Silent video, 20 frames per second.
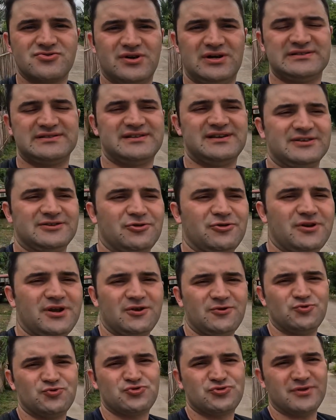Şu an saat
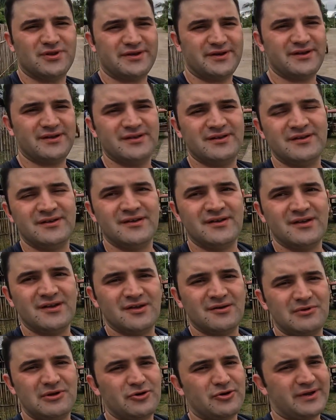öğlen 3 suları.
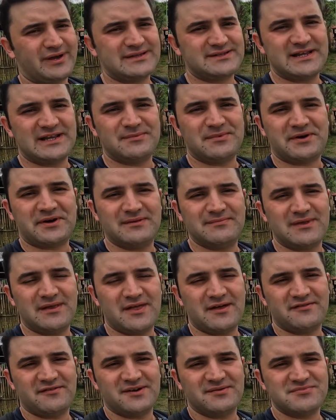Bir oraya geçelim
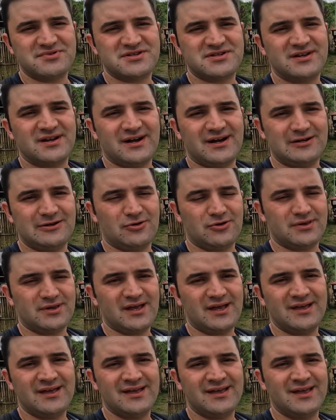bakalım neler varmış
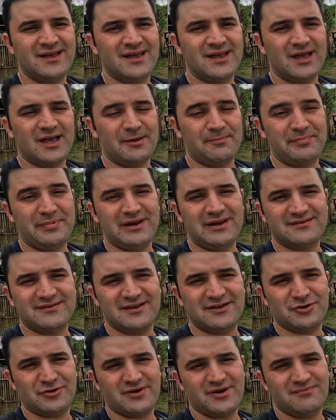Alona'da. Hep
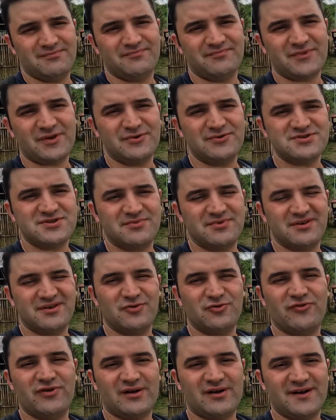birlikte görelim. Önce
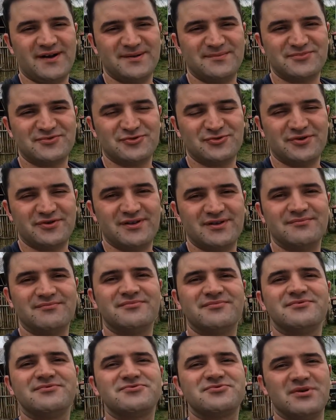bir ufak karnımızı
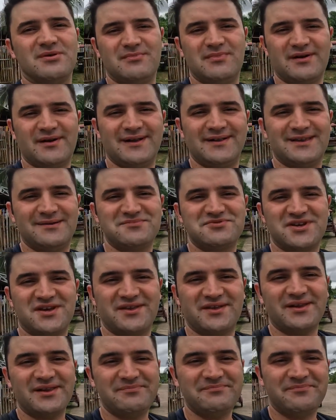doyuralım. Şuradan bakkaldan
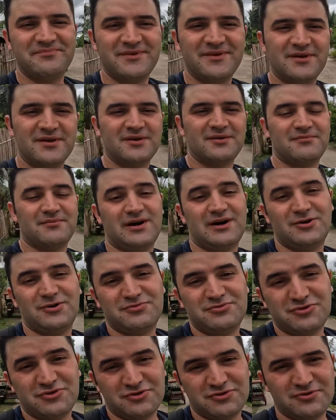bir şeyler alayım.
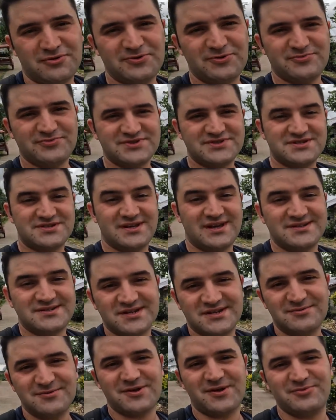Malum köyde olduğumuz için
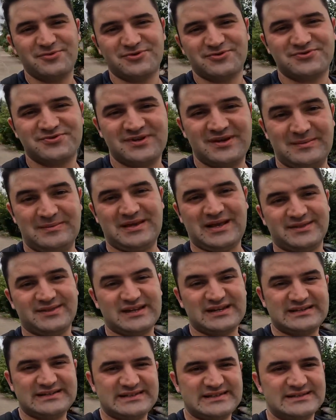her şeyi bulamıyoruz.
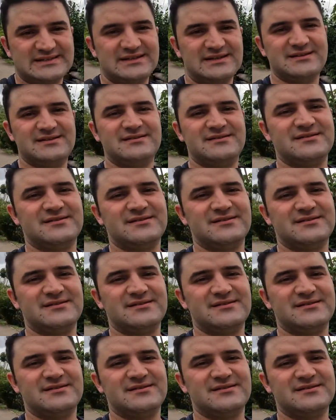İmkanlar kısıtlı.